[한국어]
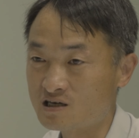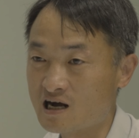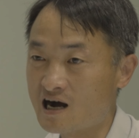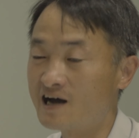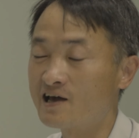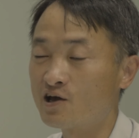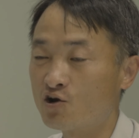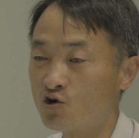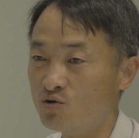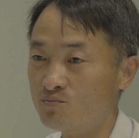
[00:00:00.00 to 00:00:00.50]

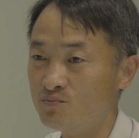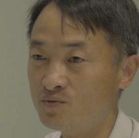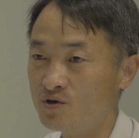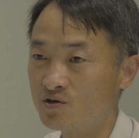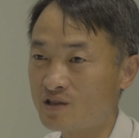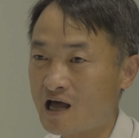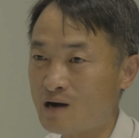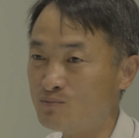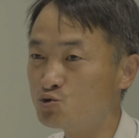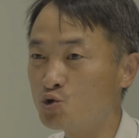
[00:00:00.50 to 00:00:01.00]
강하게
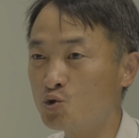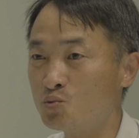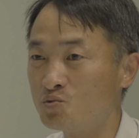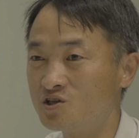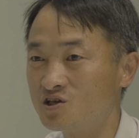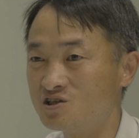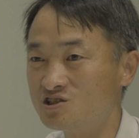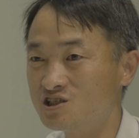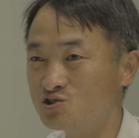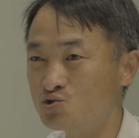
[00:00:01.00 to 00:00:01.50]
걸면 아무 소리
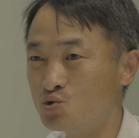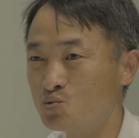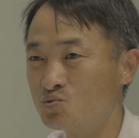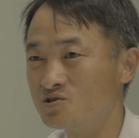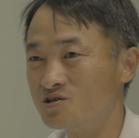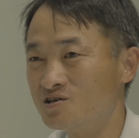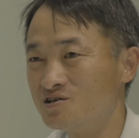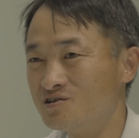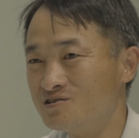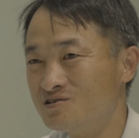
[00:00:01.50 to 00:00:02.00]
못해요. 찍소리
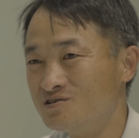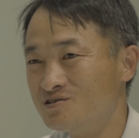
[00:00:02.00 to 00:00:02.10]
못해요.